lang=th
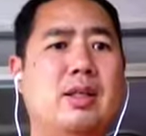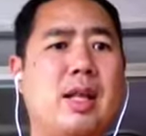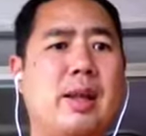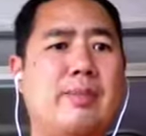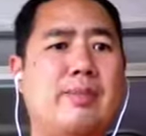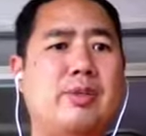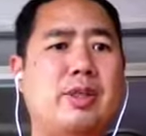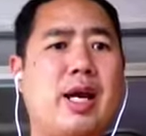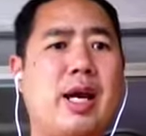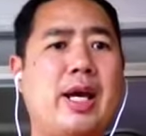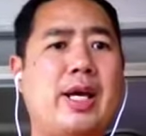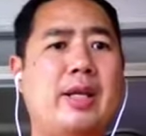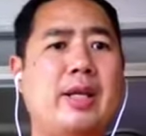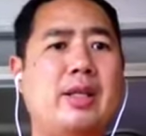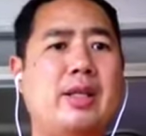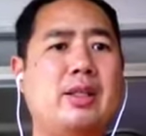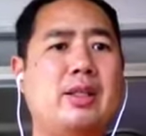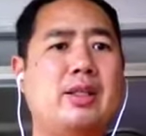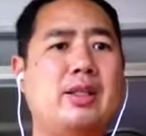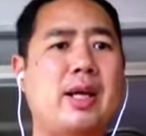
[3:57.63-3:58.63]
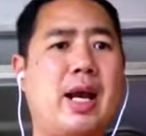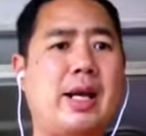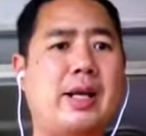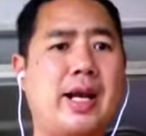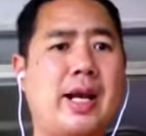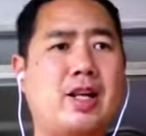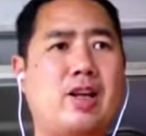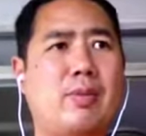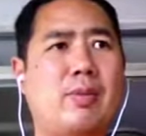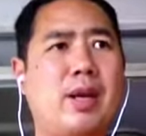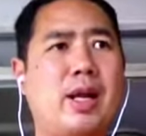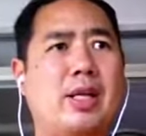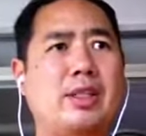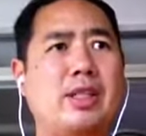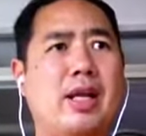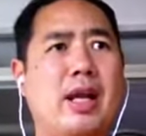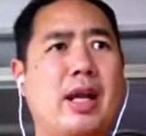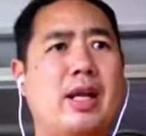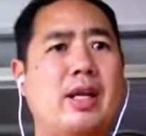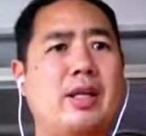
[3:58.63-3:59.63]
รับใช้การงานของพระรา
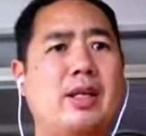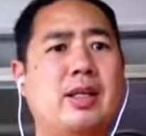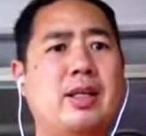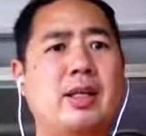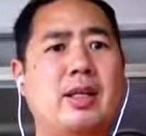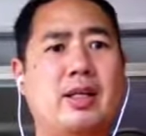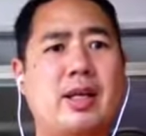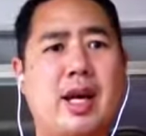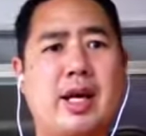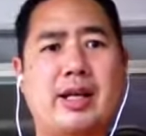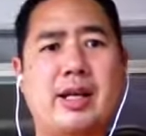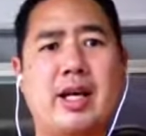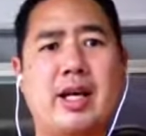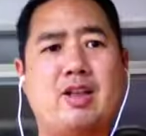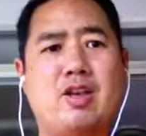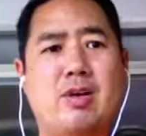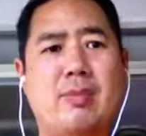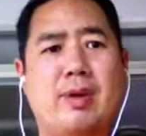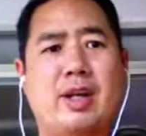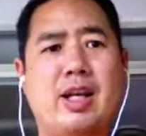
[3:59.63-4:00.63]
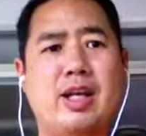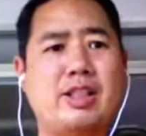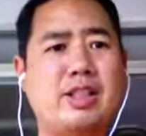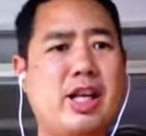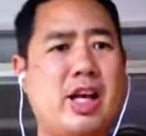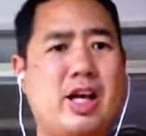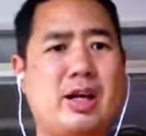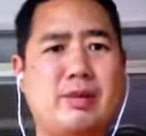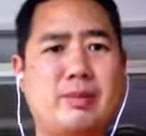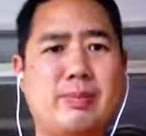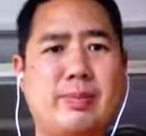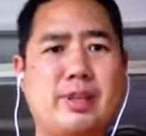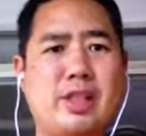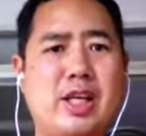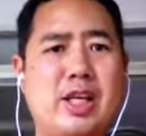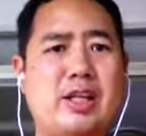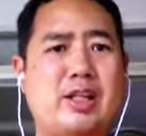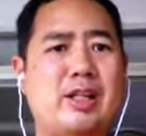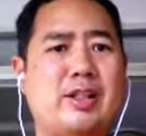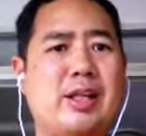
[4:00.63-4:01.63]
ชา กานของพระราชาไม่
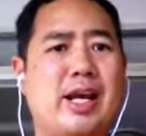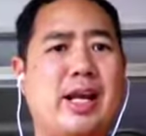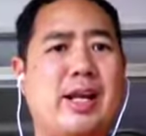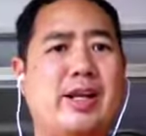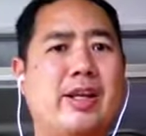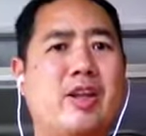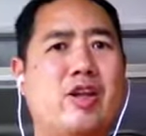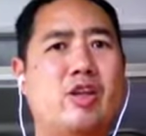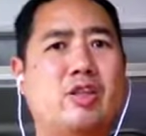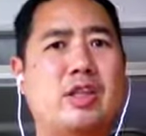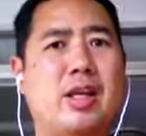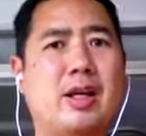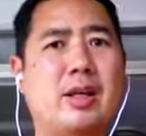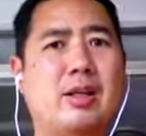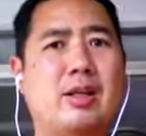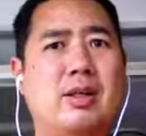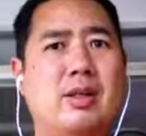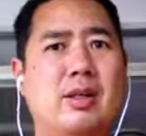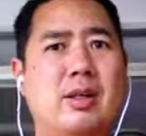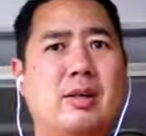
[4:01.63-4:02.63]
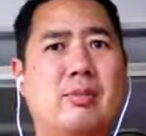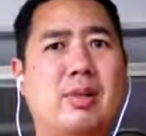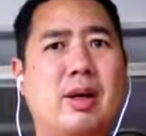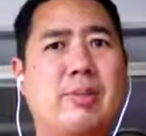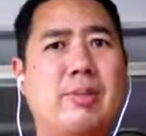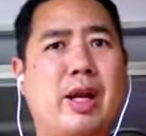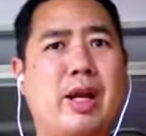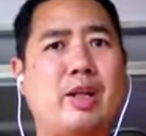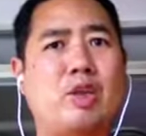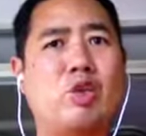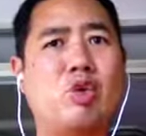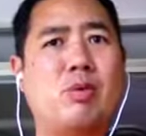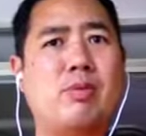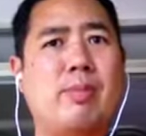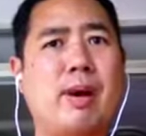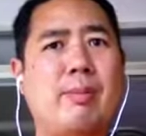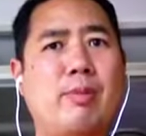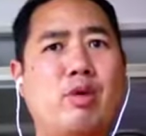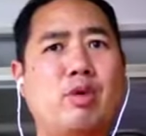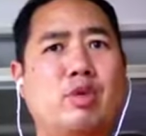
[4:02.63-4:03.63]
ใช่อื่นใดเลยนอกจากบำบัดทุกข์
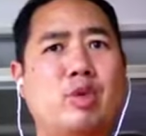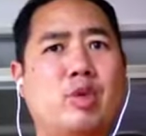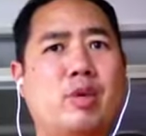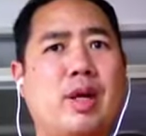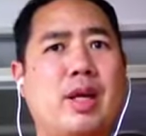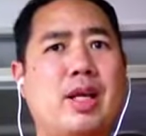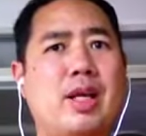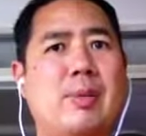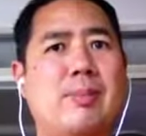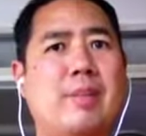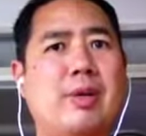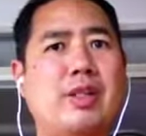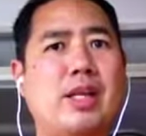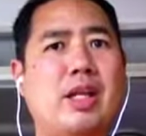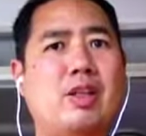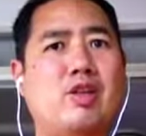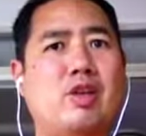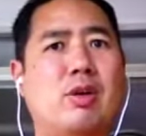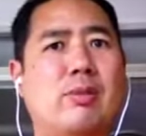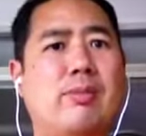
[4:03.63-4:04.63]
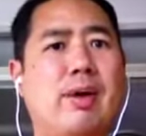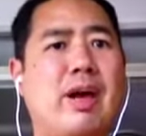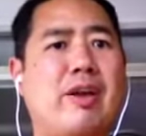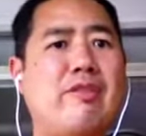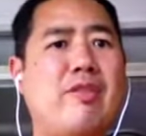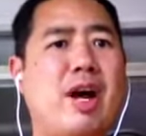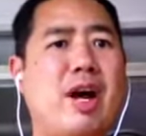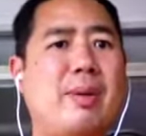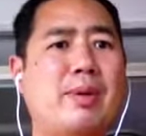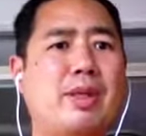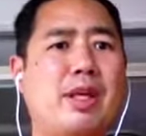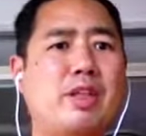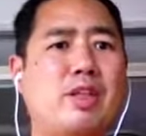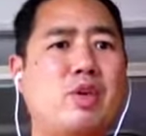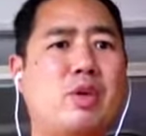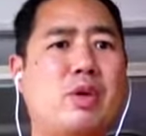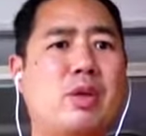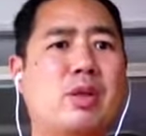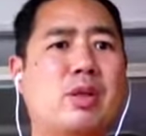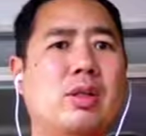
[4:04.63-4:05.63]
บำรุงสุขให้กับประชาชน ไพ่ฟ้าประชา
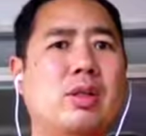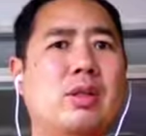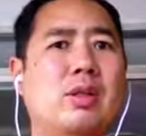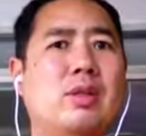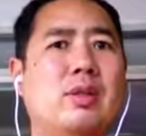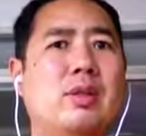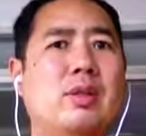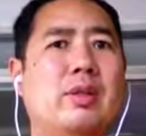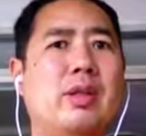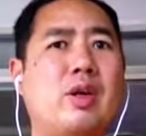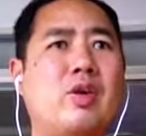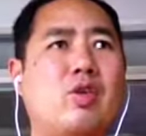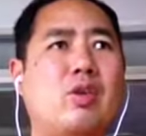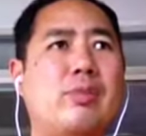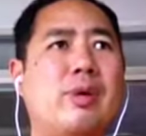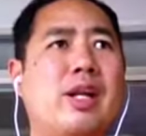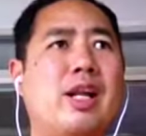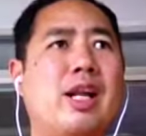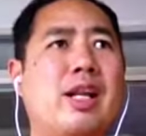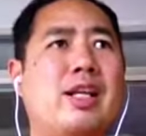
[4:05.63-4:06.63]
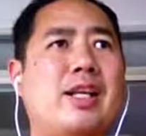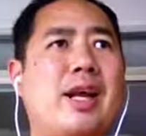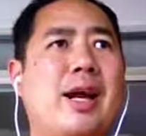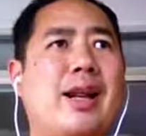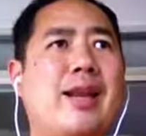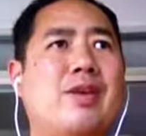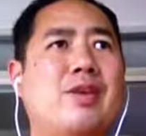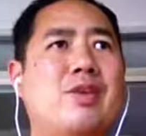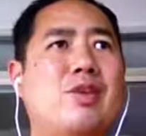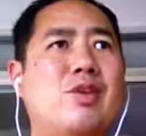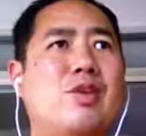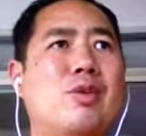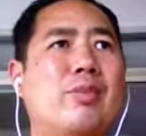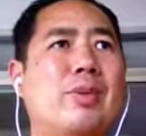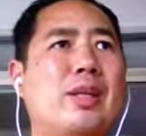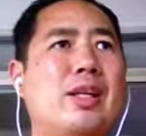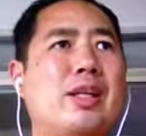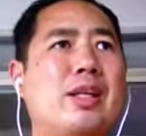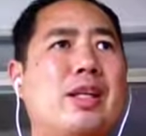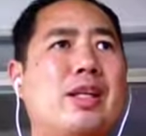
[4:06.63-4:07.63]
ชน แต่คุณเป็นข้าราชการแล้วคุณ
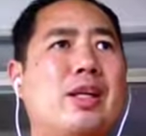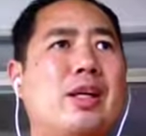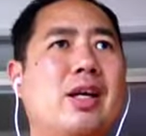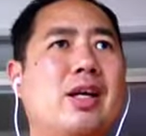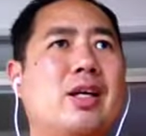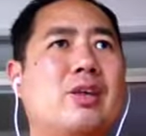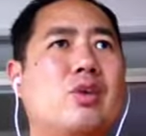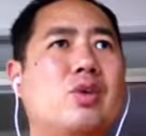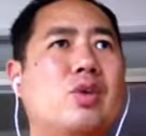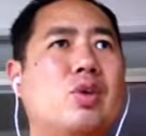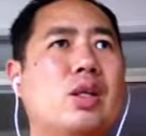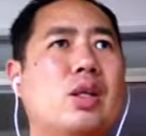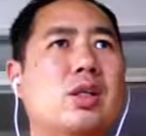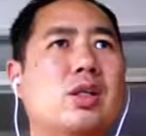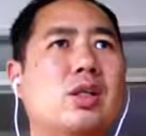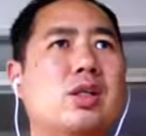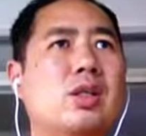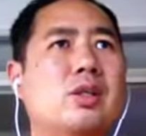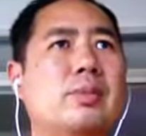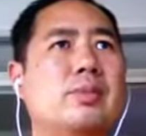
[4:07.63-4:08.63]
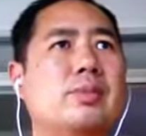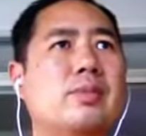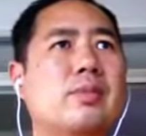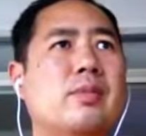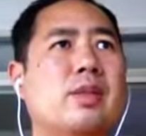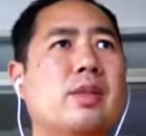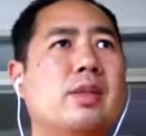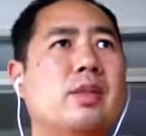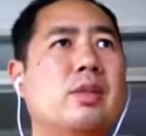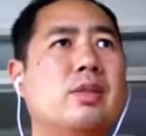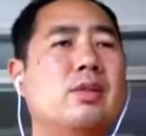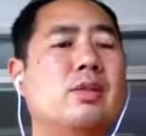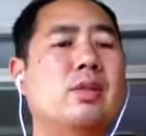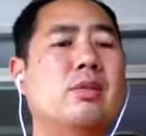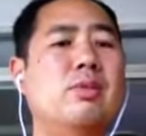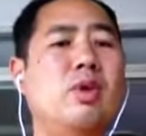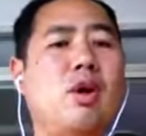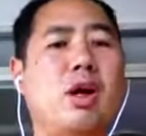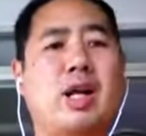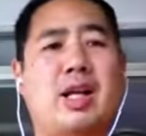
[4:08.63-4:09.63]
ไม่ได้คิดเลย คุณก็คือต้
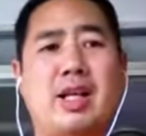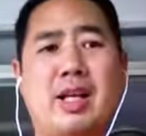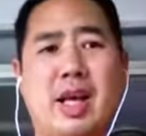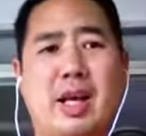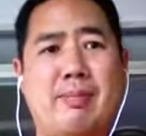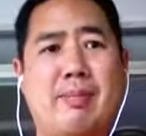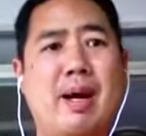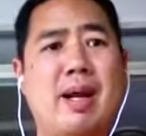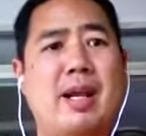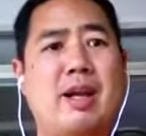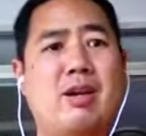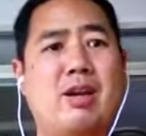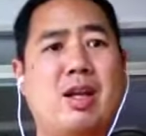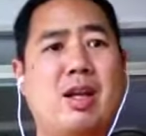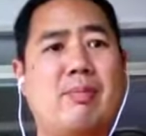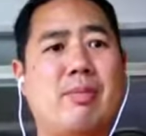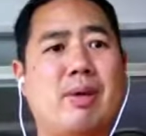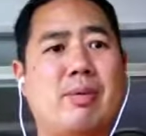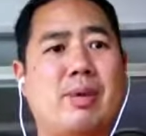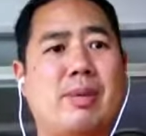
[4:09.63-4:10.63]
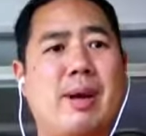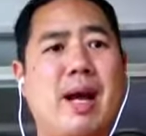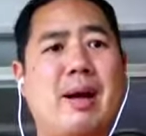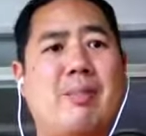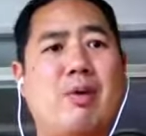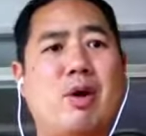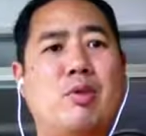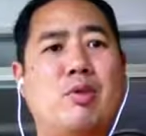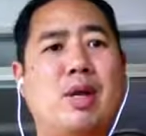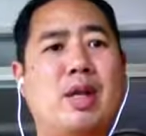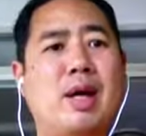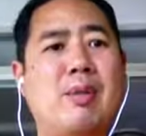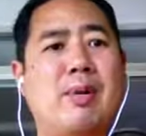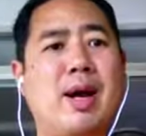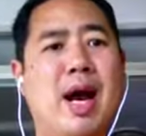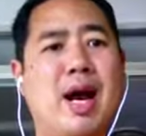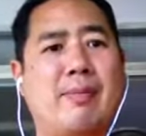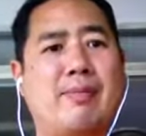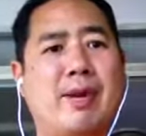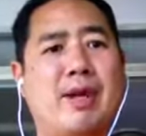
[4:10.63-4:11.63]
องบอกข้าราชการบ้านเราเนี่ยมันมีภาพพจน์ว่า
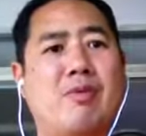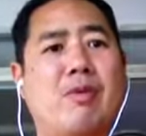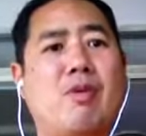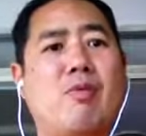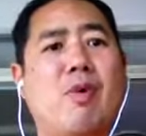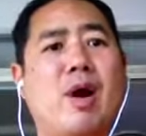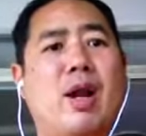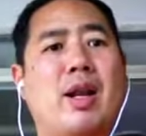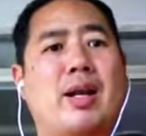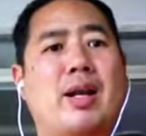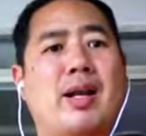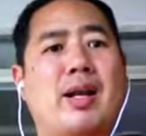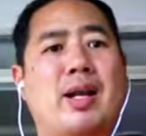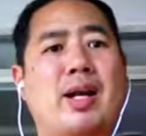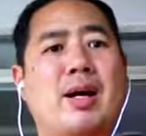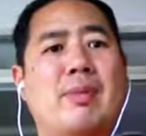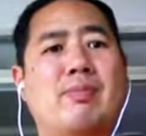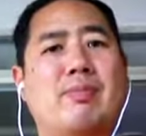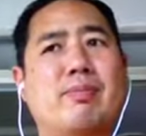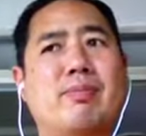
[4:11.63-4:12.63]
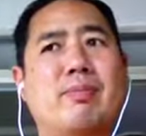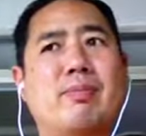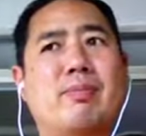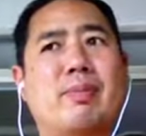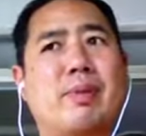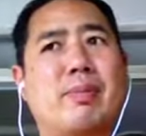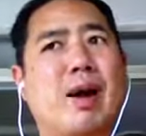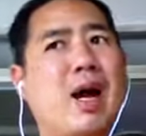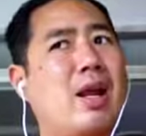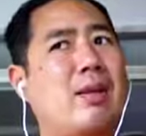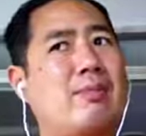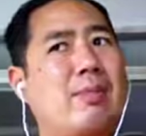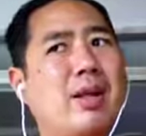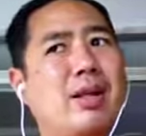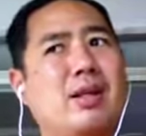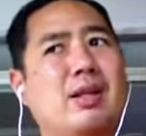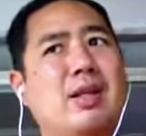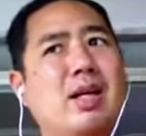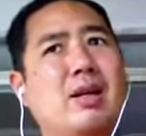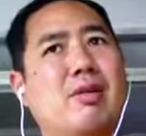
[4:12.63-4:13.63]
ทำงานไปวันๆนะครับ ทำงานไป
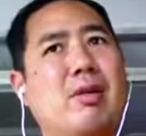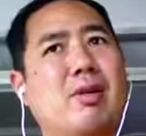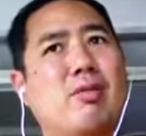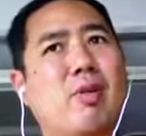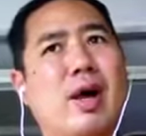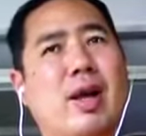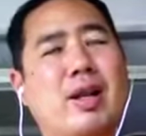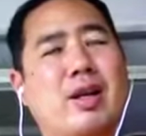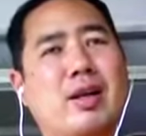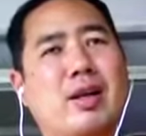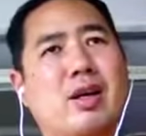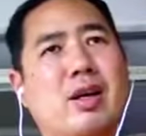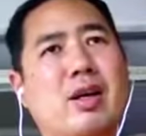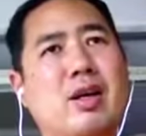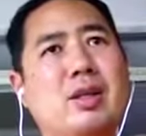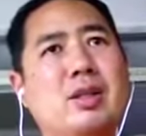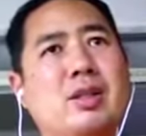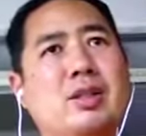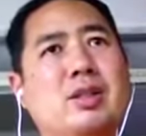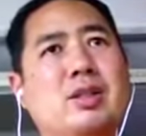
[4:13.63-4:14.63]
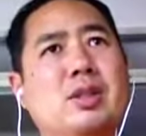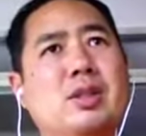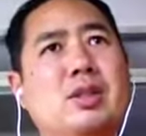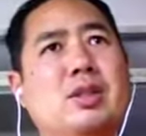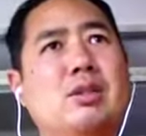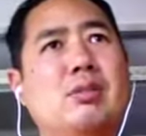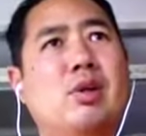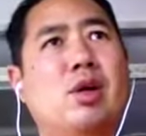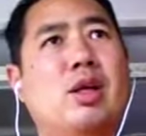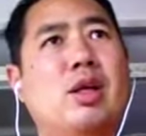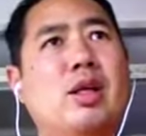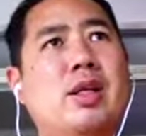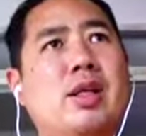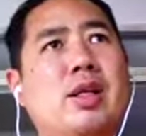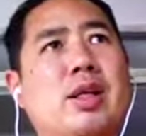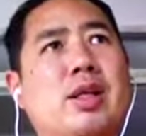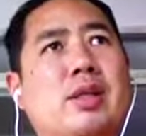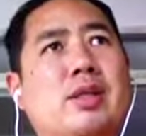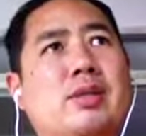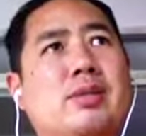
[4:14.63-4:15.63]
เรื่อยๆ วัน ๆ ก็เพราะนั้น
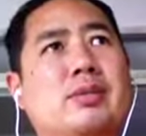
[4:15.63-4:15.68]
เนี่ย